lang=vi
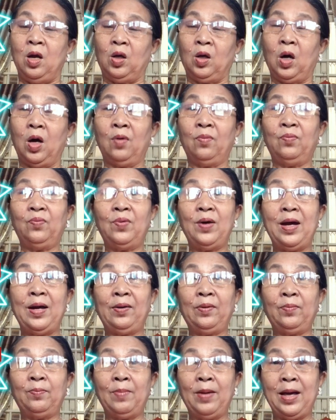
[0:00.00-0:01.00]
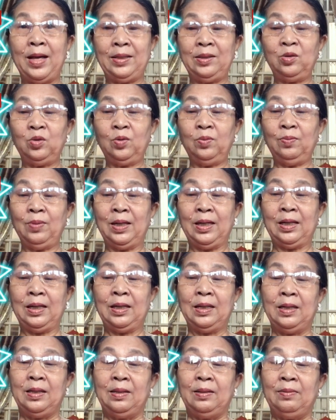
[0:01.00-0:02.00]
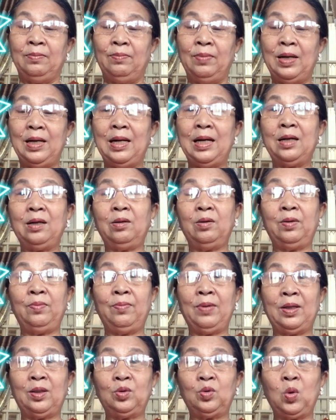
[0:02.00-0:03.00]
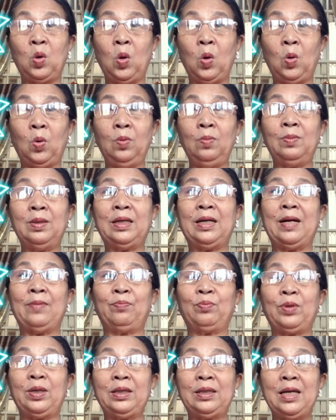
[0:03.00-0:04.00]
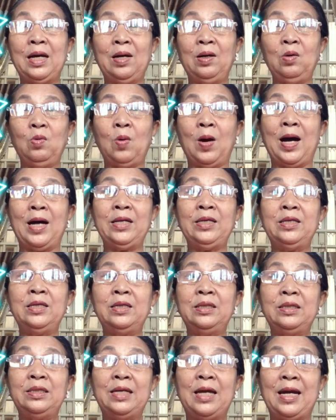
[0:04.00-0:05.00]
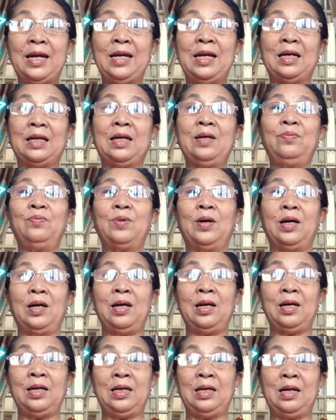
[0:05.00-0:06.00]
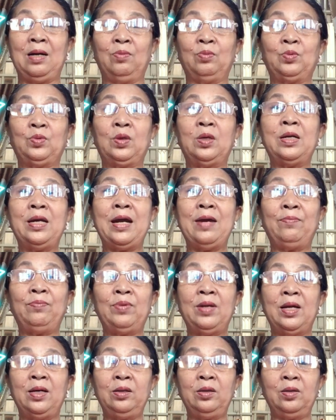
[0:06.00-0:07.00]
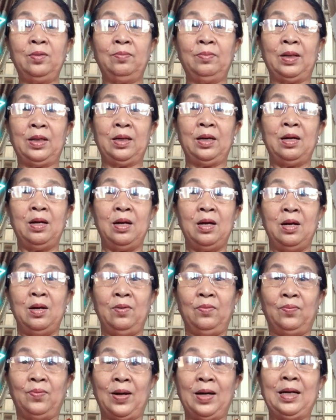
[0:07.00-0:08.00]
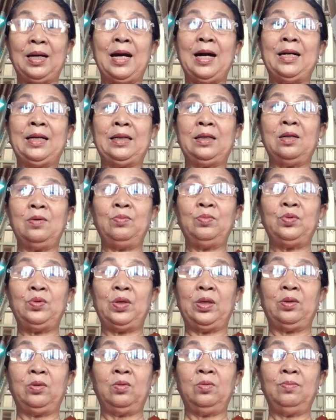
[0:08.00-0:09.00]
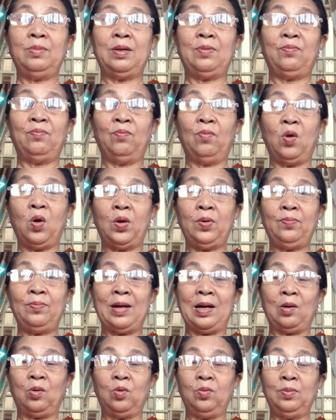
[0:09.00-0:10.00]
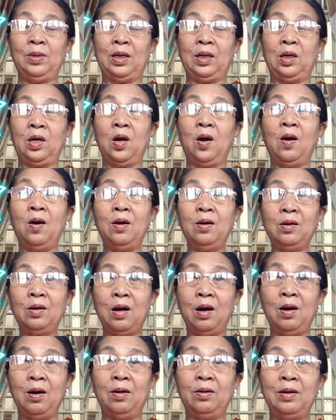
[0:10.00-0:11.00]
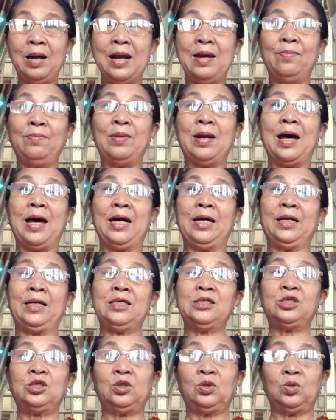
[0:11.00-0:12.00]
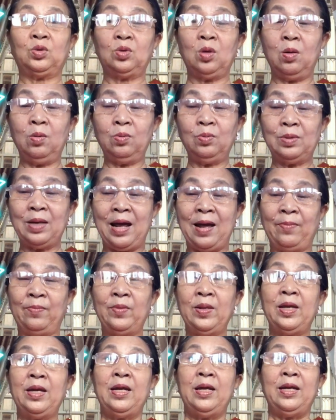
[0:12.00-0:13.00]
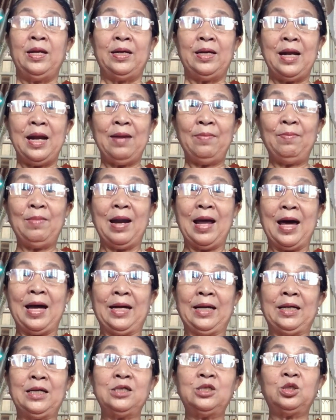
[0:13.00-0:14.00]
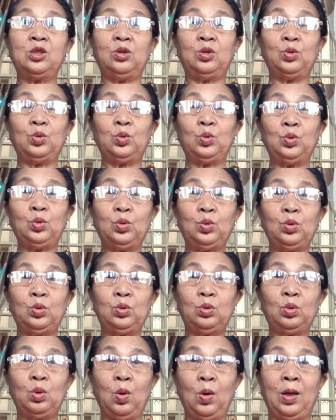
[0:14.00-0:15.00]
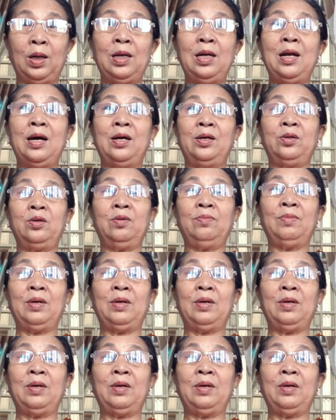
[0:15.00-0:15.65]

còn về mệnh của mình mình là người mệnh thổ mà gặp cái thắng quả như vậy là cái phần lợi lộc nó đem đến cho mình vận hành công chuyện của mình mọi mặt của mình nó có đem lại cái sự tốt đẹp đem lại cái sự thuận lợi cho